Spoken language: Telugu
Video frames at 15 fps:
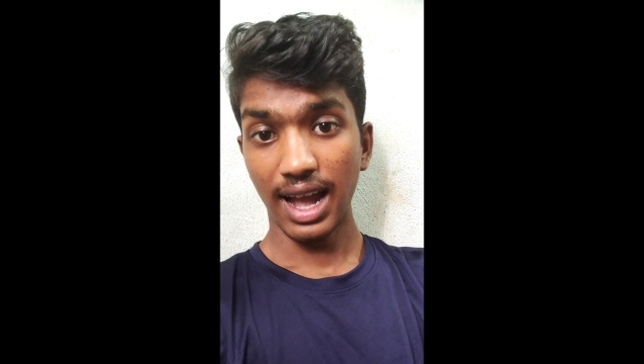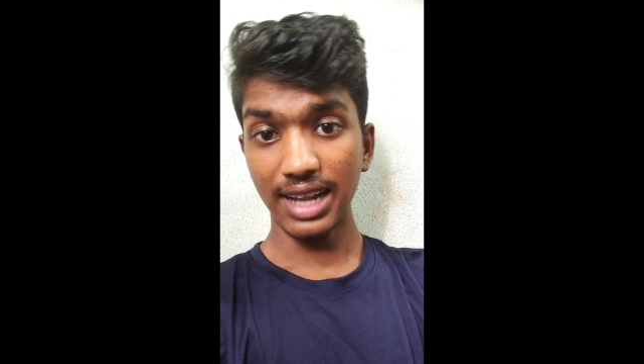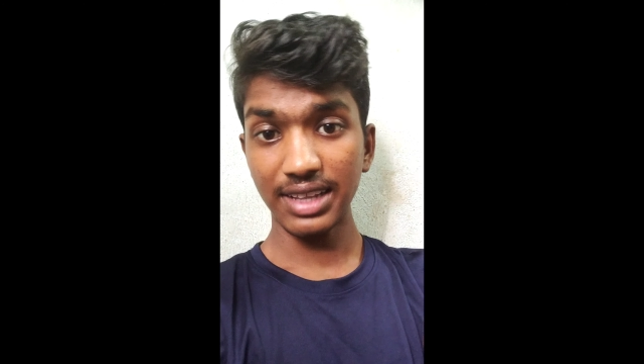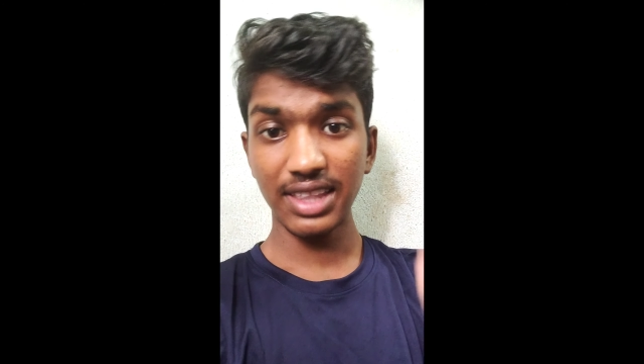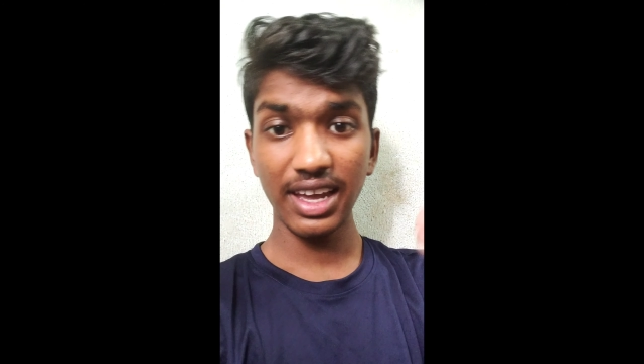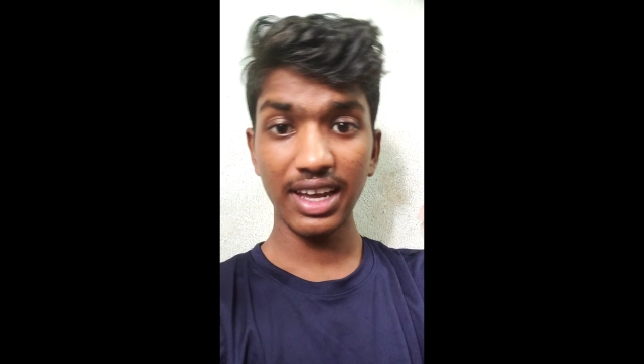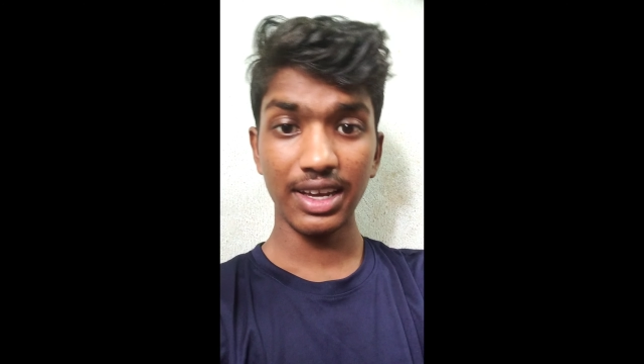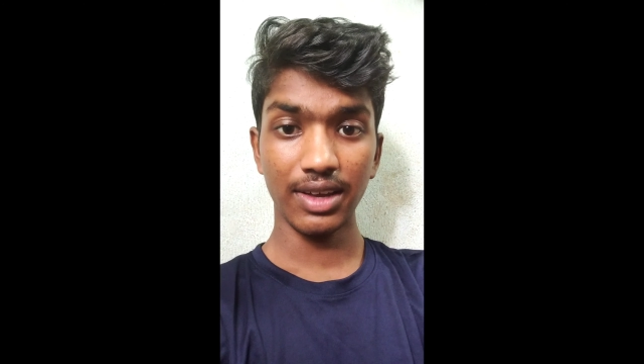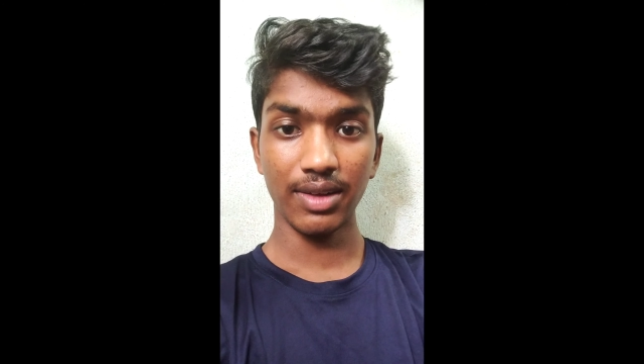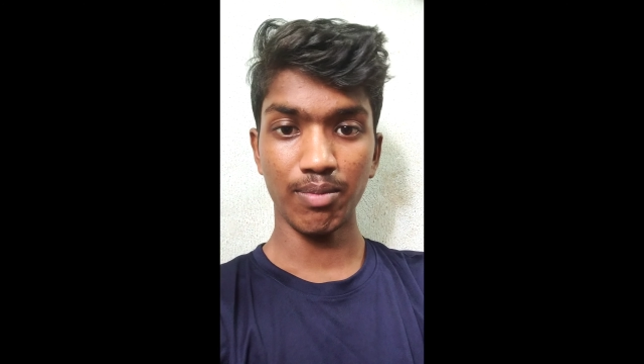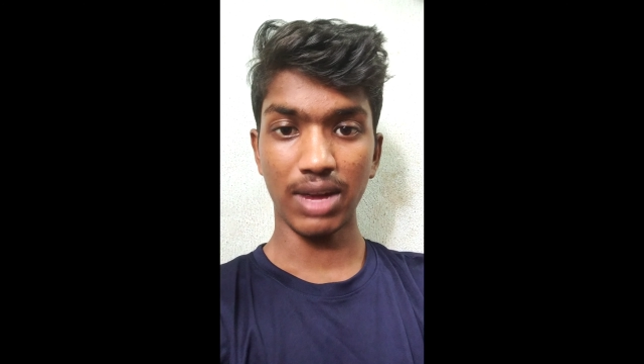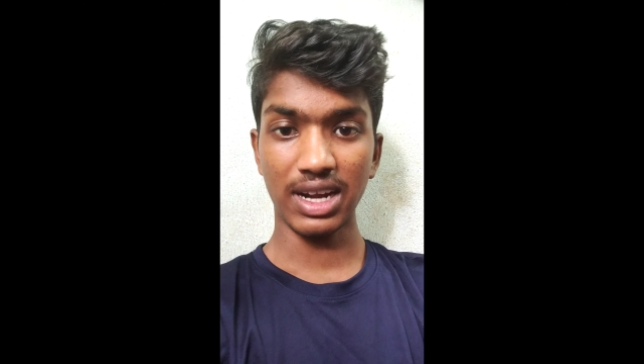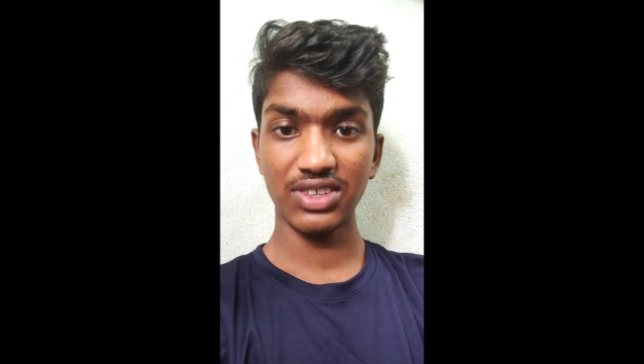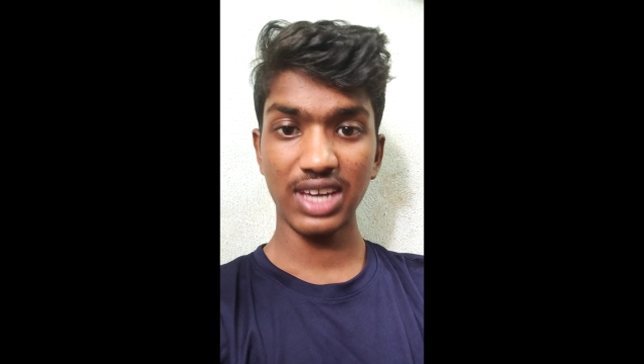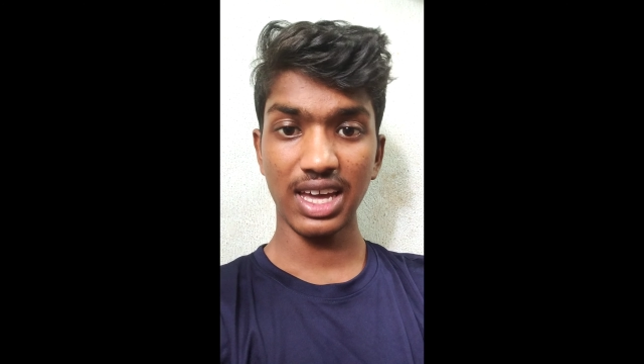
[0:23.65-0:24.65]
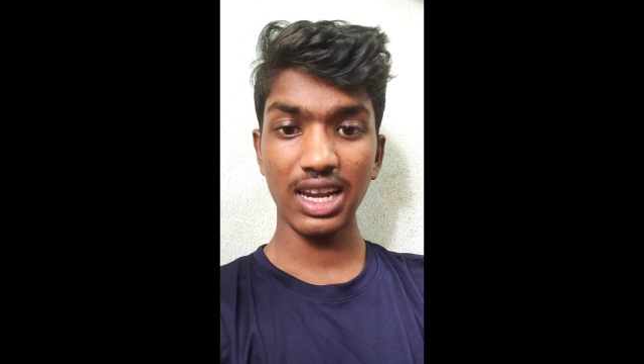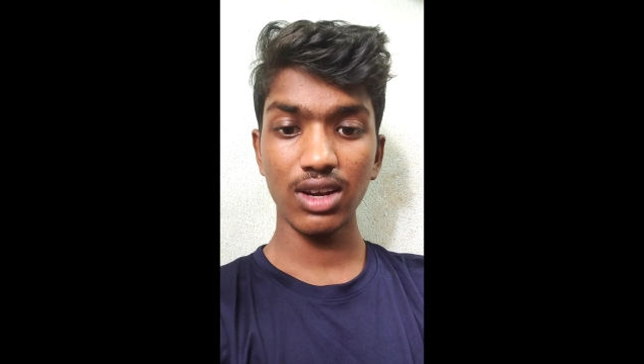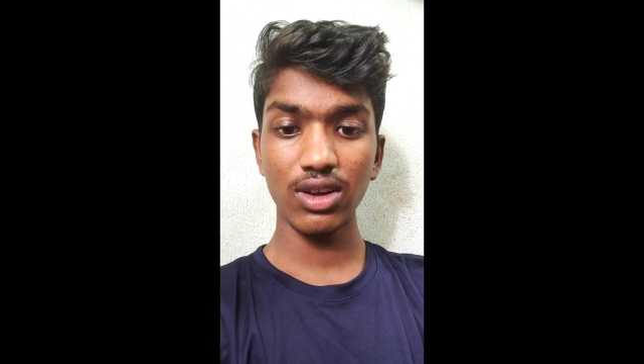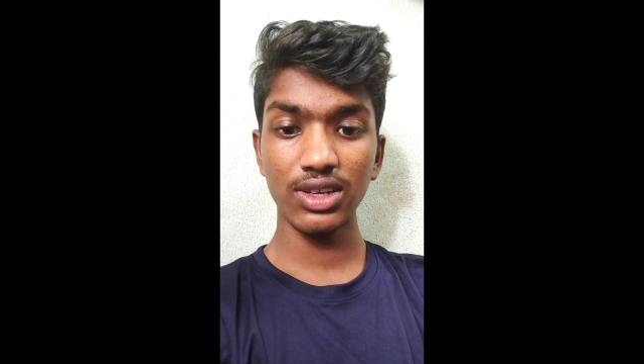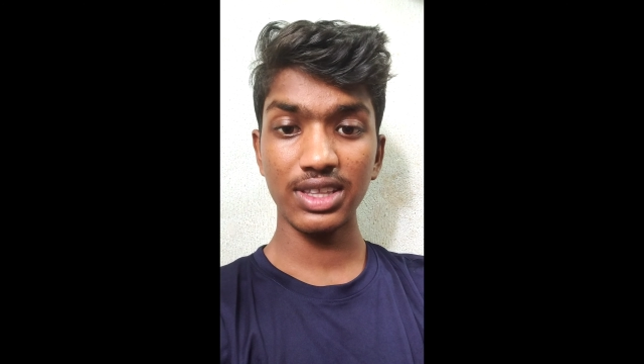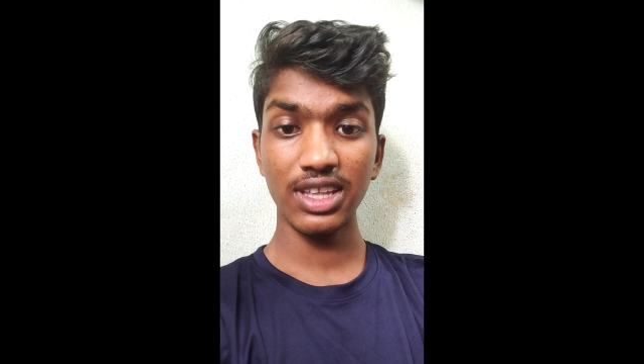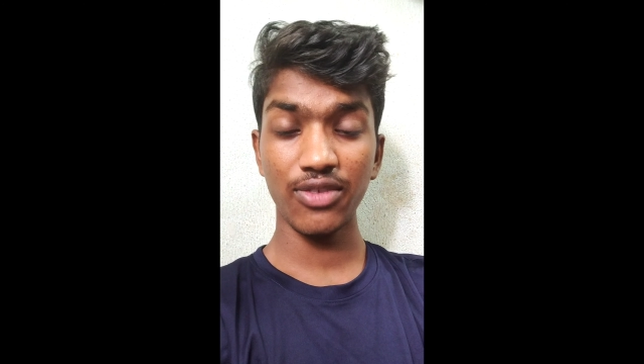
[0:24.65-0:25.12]
అయితే మన
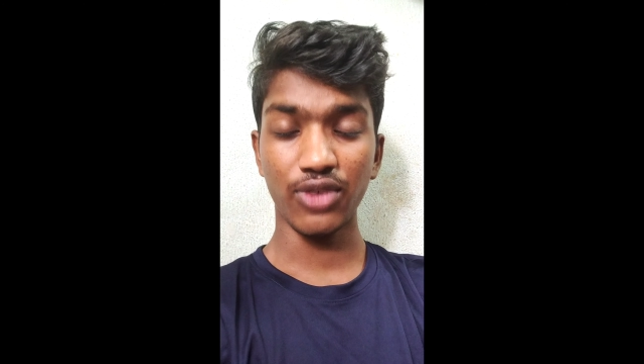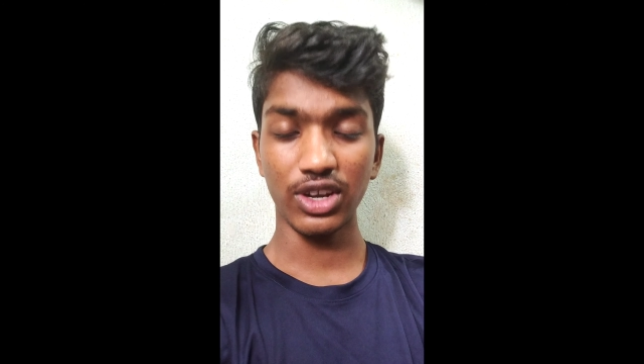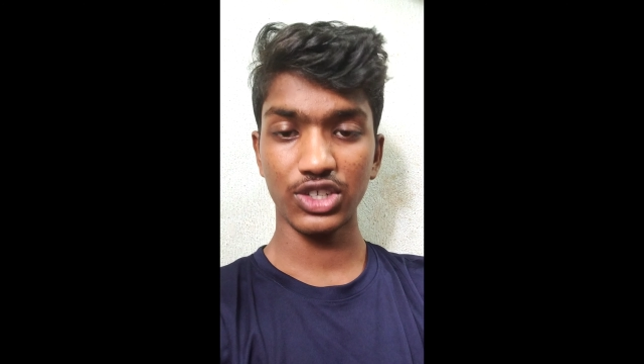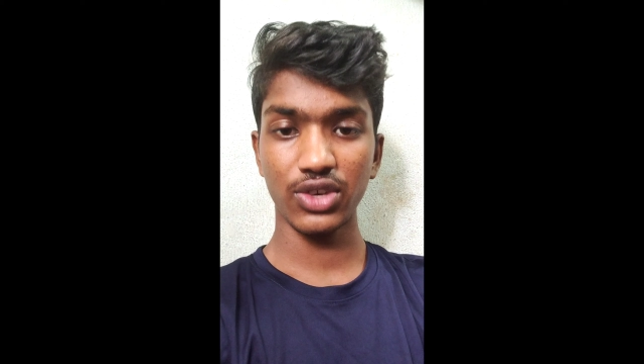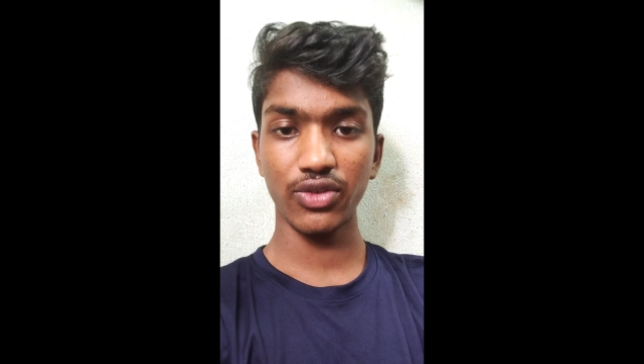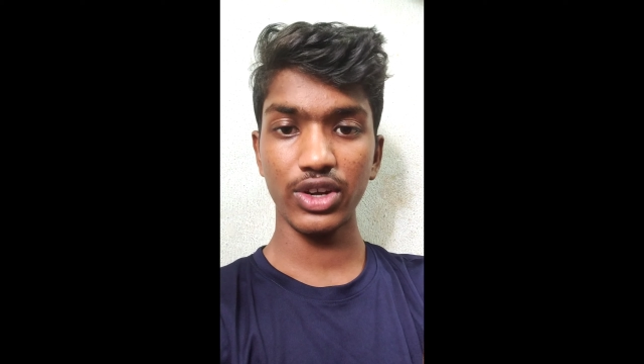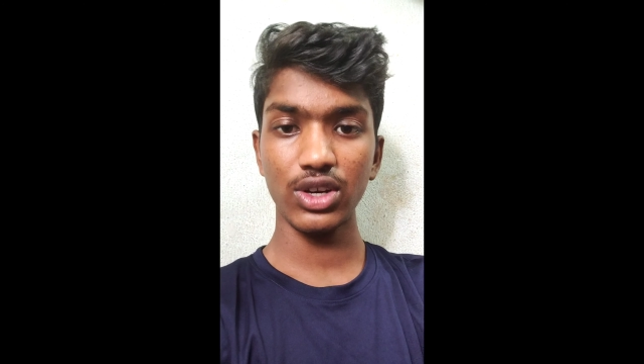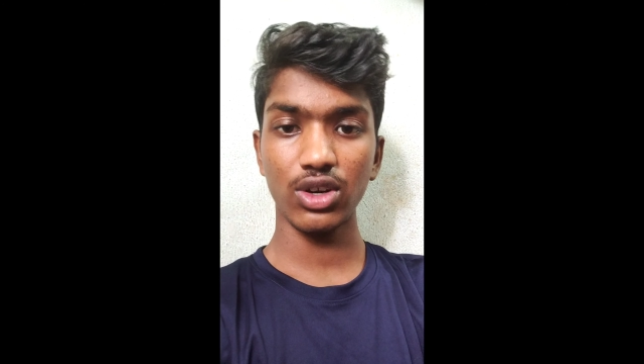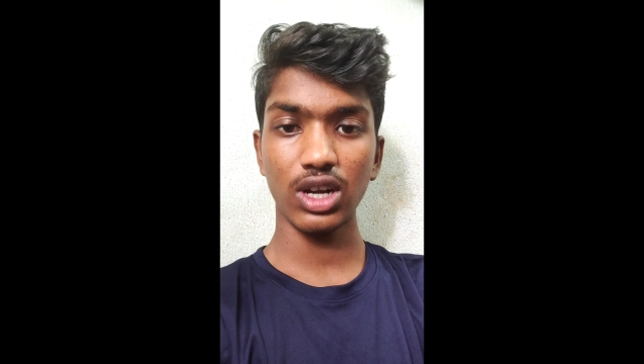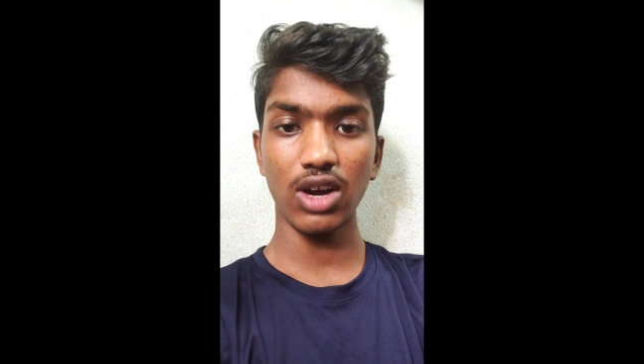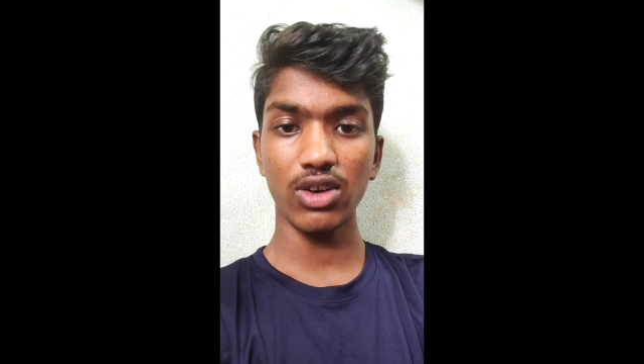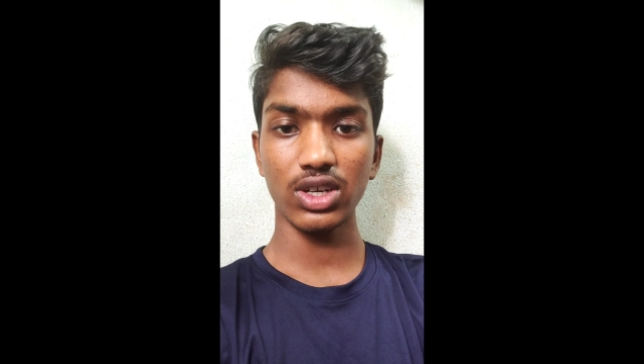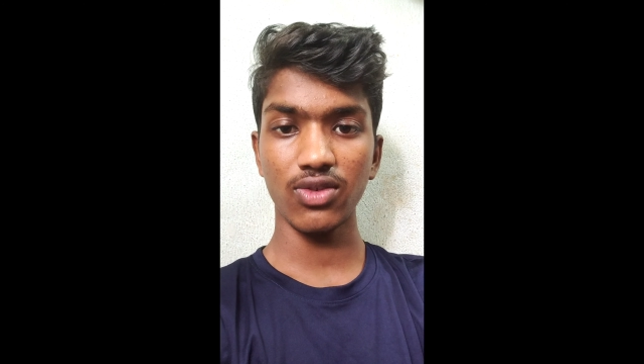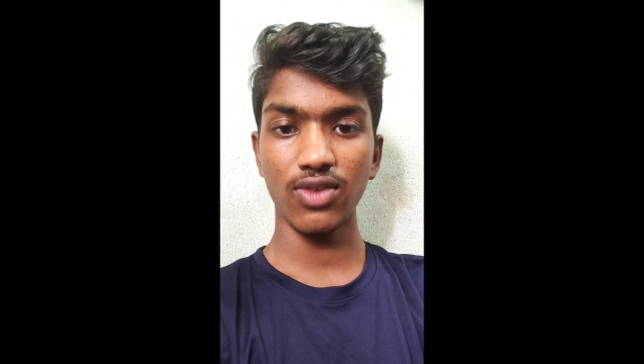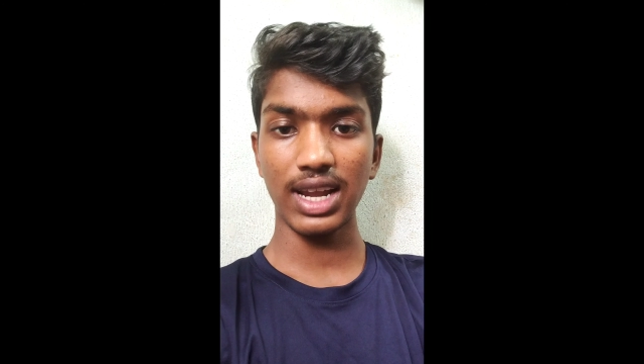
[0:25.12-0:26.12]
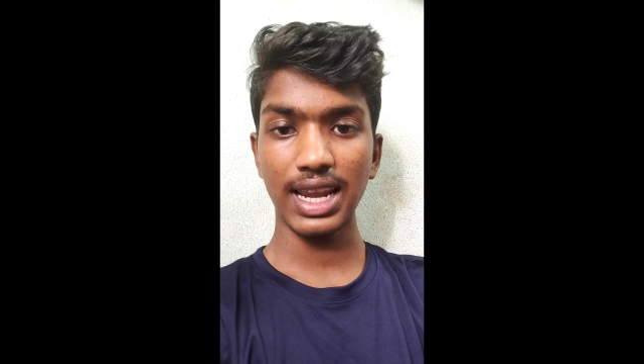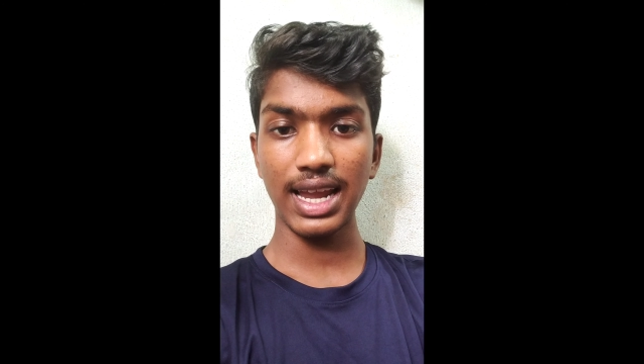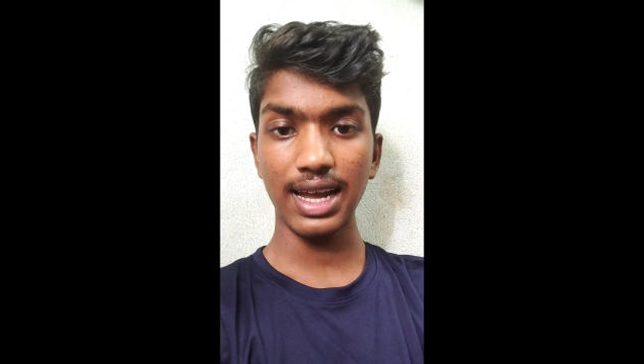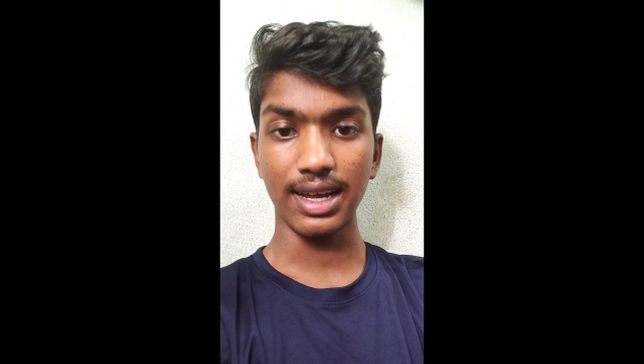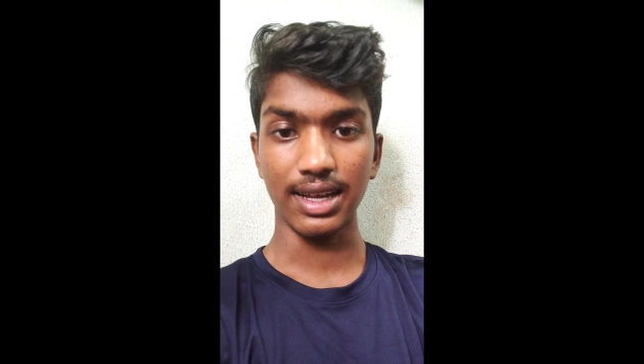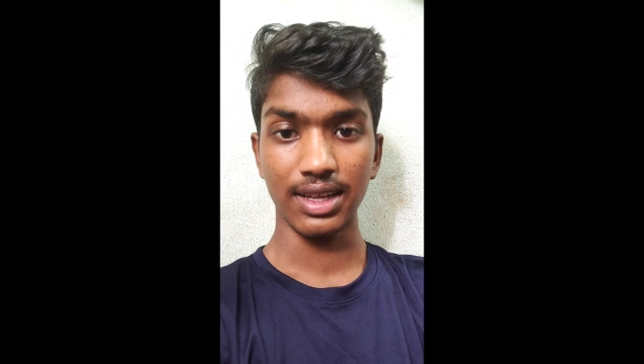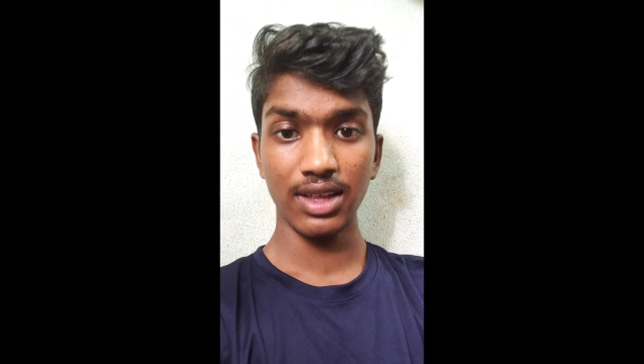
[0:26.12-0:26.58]
ఛానల్లో ఇది ఫస్ట్ వీడియో కావటం వల్ల